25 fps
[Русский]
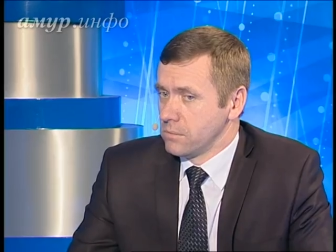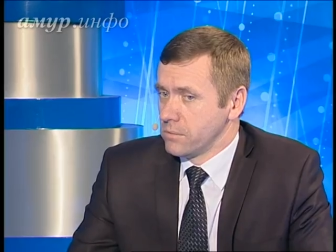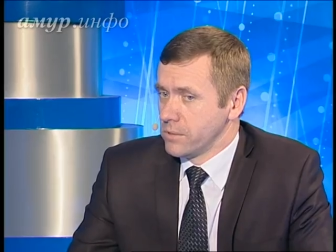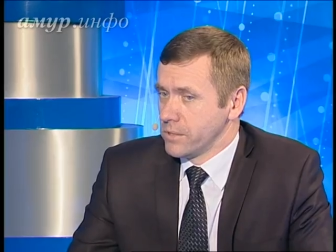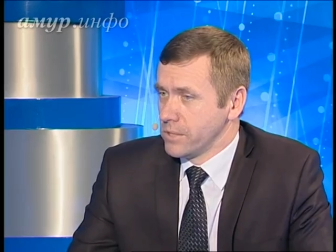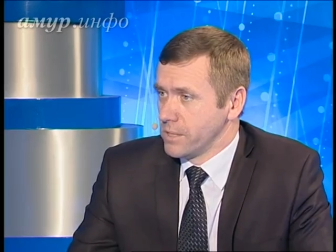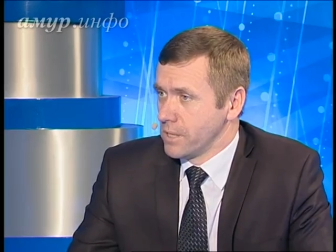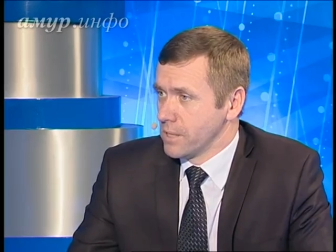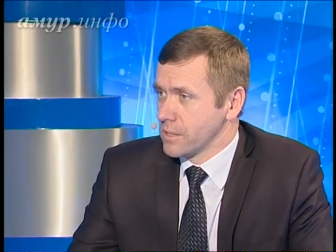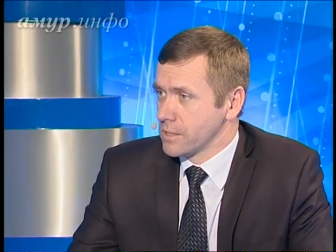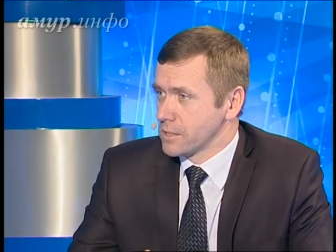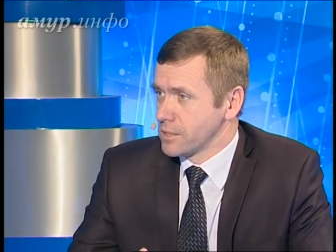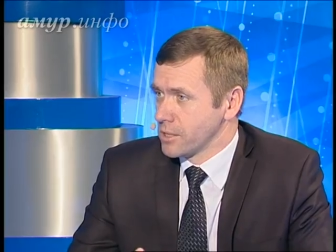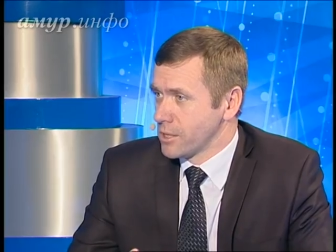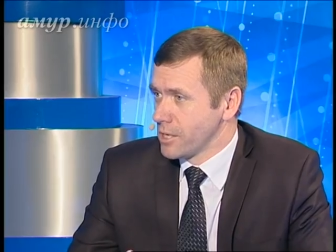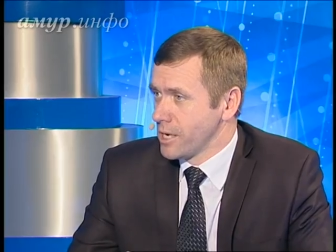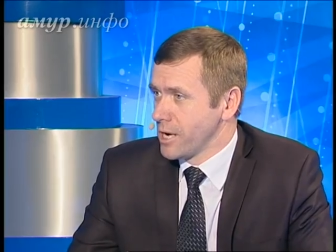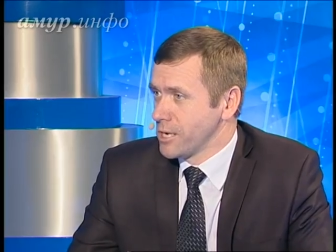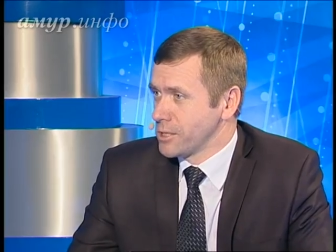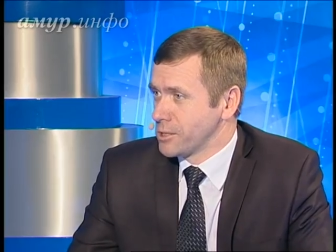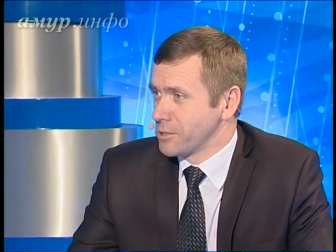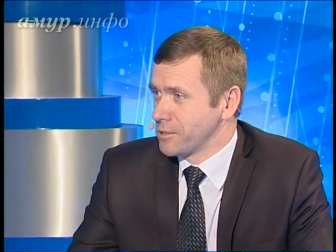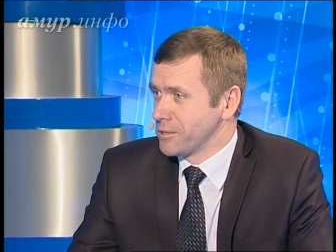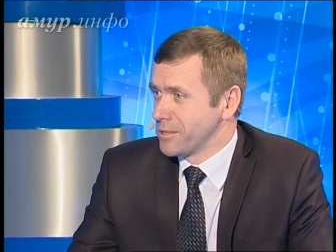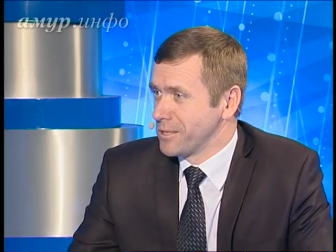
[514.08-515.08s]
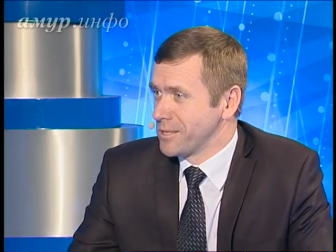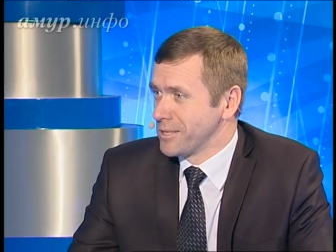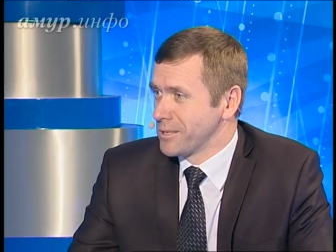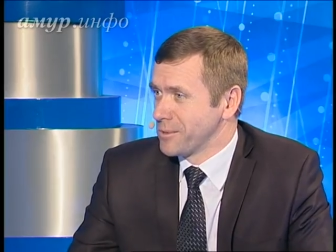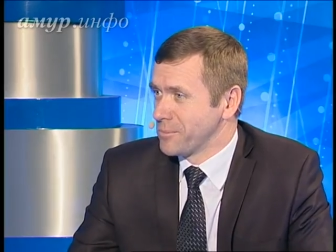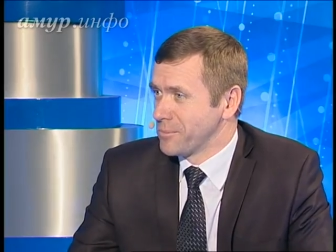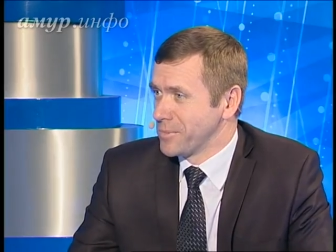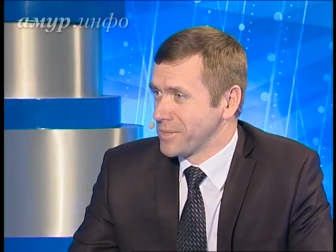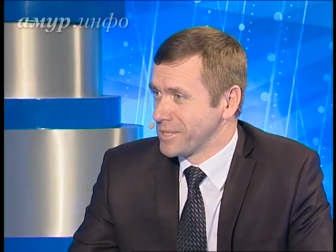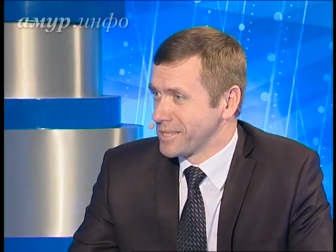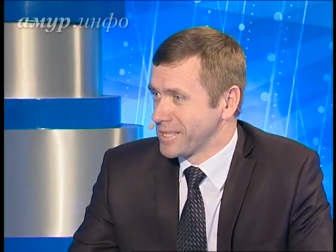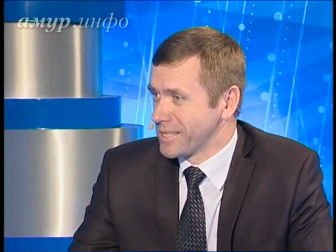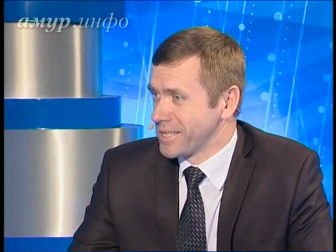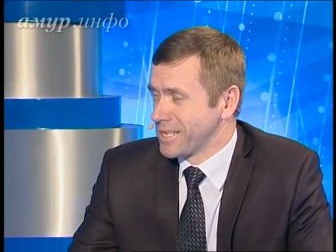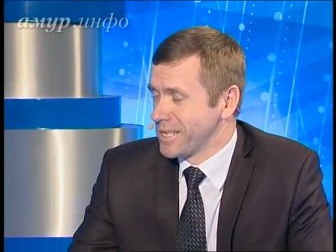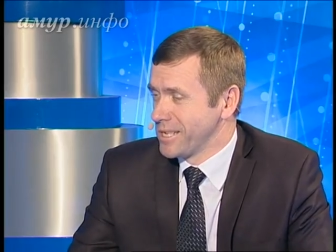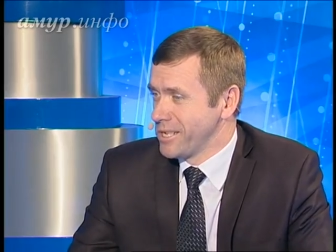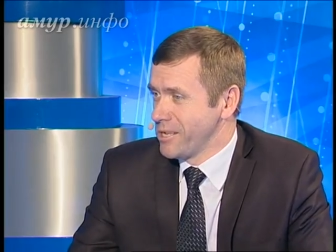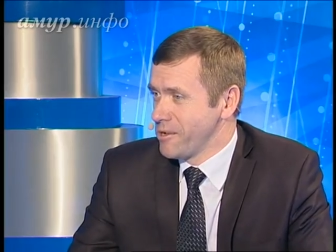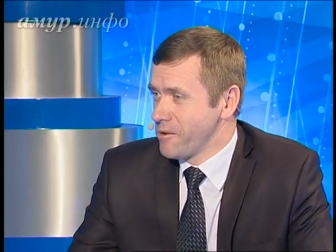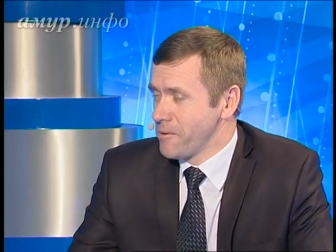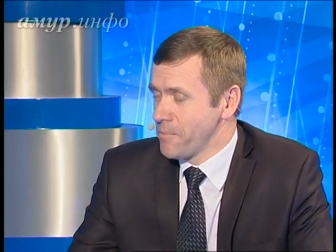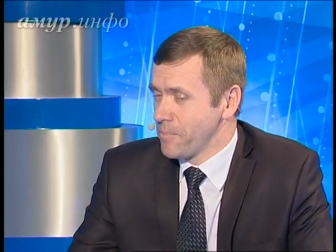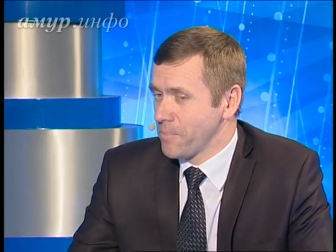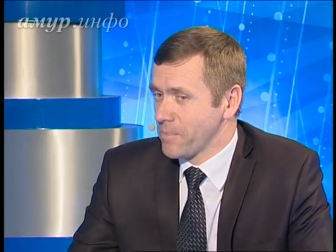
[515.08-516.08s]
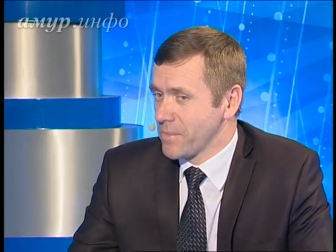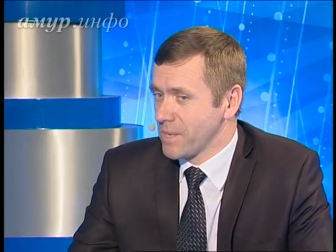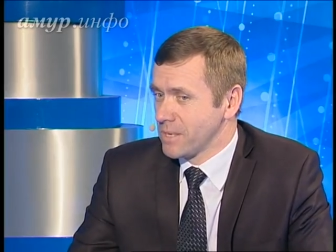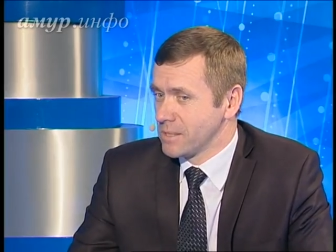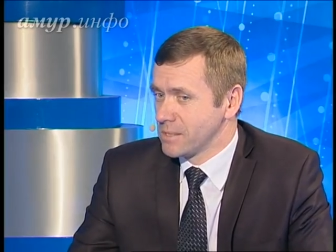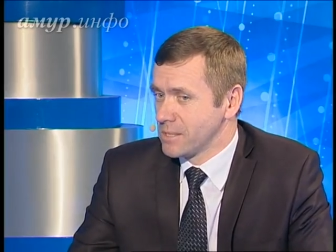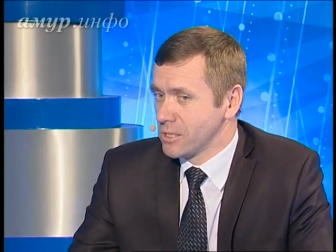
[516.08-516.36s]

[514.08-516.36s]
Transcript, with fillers: Я заканчивал БСХИ, mm mm-hmm.